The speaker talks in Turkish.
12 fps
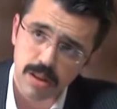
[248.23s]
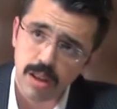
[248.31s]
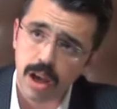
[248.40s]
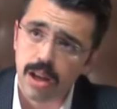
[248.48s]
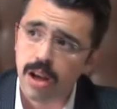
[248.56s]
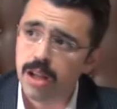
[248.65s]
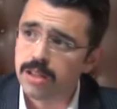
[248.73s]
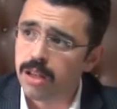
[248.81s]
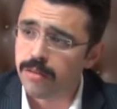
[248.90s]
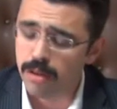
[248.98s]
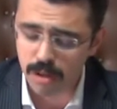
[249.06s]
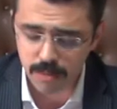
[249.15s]
Tekrar
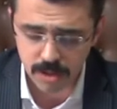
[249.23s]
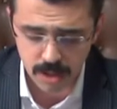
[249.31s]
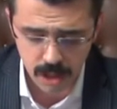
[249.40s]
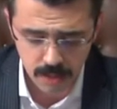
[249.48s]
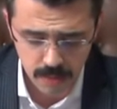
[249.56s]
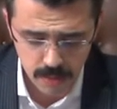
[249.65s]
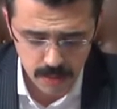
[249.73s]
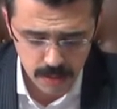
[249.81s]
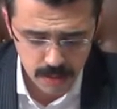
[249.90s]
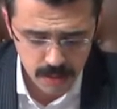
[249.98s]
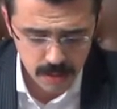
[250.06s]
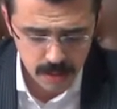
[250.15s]
Hazreti Ahmet Çelebi e,
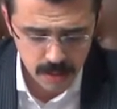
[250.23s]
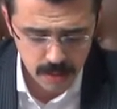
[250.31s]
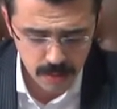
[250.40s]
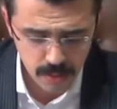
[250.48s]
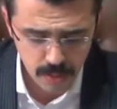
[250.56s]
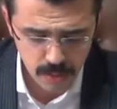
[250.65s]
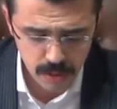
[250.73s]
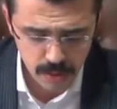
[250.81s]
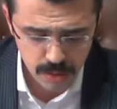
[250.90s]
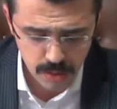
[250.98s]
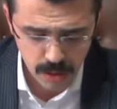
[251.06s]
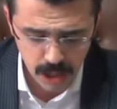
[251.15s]
konuya giriyor.